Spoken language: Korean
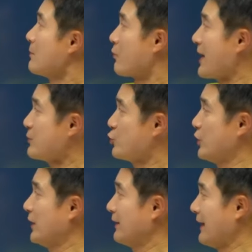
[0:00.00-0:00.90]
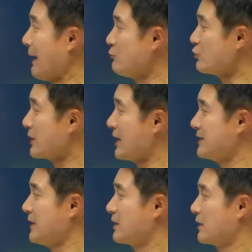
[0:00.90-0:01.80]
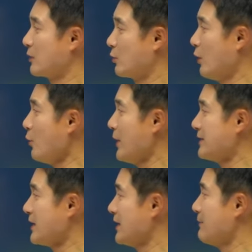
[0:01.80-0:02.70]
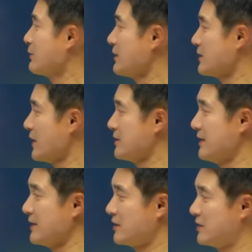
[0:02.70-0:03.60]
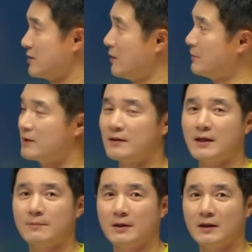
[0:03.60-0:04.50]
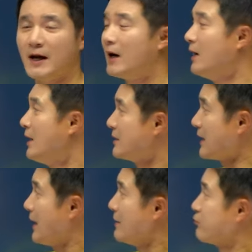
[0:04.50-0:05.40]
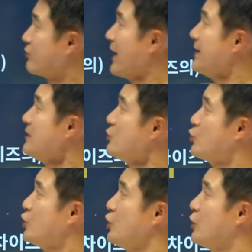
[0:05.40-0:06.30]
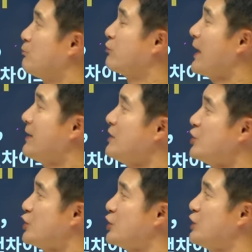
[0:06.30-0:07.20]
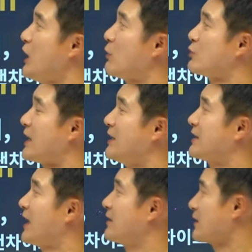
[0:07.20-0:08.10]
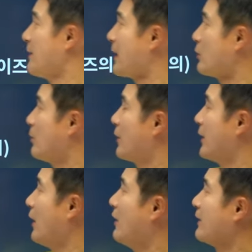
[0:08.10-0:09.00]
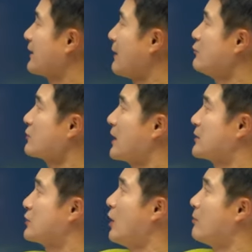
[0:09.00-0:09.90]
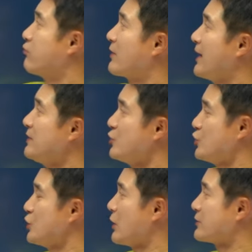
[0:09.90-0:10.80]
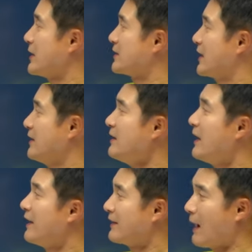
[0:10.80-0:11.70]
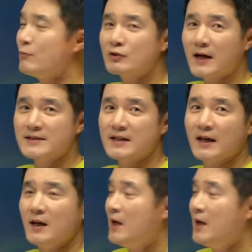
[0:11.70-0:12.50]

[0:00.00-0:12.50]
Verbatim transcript: 브랜치, 나뭇가지, 그리고 회사나 프랜차이즈의 지점을 뜻합니다. 자, 브랜치, 브랜은 치하고 잘 타는 게 바로 뭐예요? 나뭇가지죠. 브랜치하고 잘 타는 나뭇가지.